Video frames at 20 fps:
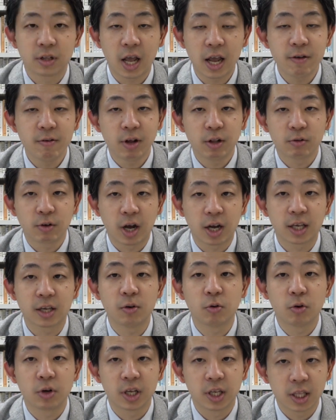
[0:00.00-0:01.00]
台湾のかき
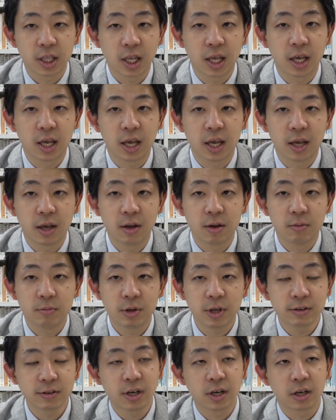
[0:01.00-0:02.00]
氷って
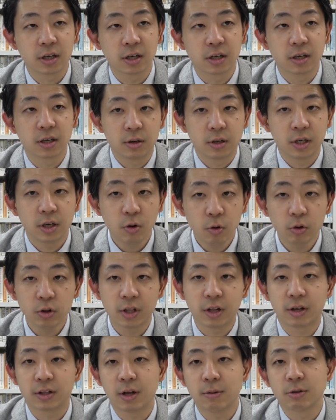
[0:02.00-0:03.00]
皆さん日
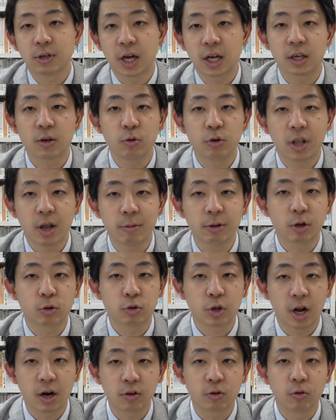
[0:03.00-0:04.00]
本では多分かき氷食べたこ
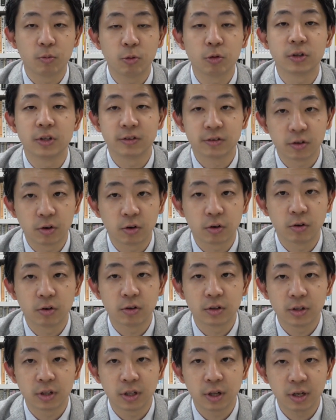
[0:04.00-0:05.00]
とあると思うんですよ
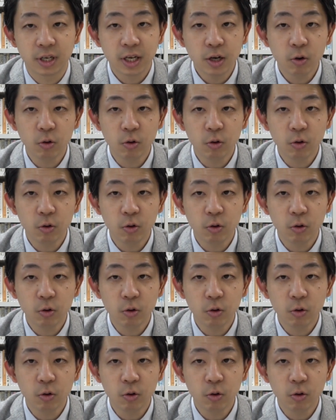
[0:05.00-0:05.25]
で日